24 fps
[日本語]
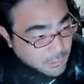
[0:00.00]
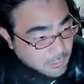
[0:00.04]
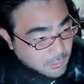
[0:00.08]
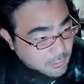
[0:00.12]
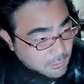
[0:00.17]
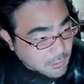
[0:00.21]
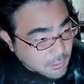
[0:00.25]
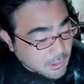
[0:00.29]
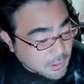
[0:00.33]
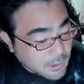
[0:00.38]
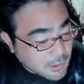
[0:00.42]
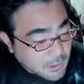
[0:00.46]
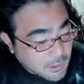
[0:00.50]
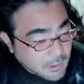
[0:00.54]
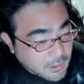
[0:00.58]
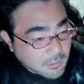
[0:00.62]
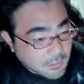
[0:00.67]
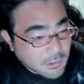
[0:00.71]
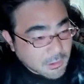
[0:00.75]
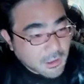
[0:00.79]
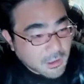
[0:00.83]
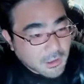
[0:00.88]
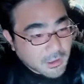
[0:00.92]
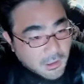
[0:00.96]
4000
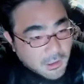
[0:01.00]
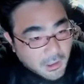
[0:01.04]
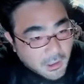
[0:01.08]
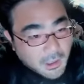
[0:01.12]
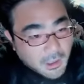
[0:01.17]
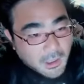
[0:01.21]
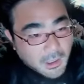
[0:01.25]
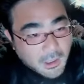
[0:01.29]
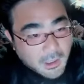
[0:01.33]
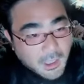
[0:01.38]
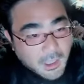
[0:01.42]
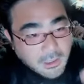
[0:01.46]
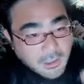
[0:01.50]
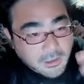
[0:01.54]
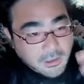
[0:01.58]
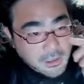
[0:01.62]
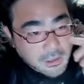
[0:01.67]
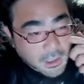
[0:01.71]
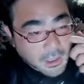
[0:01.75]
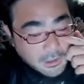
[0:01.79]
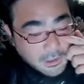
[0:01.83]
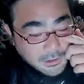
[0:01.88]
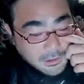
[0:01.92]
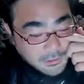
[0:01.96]
キロだから、8
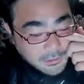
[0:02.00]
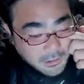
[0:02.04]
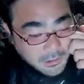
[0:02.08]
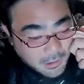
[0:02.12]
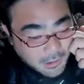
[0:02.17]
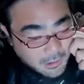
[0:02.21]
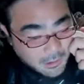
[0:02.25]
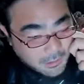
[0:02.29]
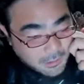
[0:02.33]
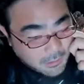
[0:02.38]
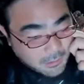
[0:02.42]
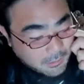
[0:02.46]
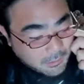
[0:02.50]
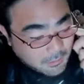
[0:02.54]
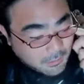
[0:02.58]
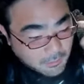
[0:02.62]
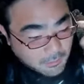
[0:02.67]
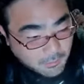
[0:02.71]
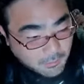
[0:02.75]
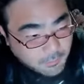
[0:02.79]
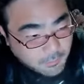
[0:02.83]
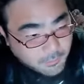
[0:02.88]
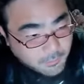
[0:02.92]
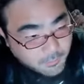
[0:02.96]
ヶ月で。
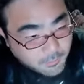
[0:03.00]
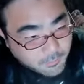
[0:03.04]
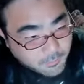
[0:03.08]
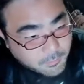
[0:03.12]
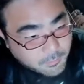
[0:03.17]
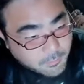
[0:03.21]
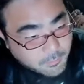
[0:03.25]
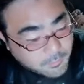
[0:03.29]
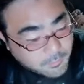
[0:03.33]
うん。